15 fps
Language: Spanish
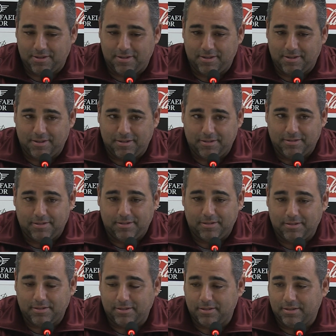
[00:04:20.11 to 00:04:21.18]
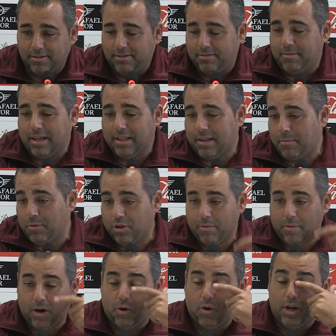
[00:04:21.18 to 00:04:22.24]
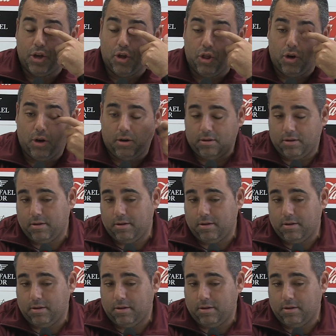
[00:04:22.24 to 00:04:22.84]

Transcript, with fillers: Ah, va a estar motivados ellos todos...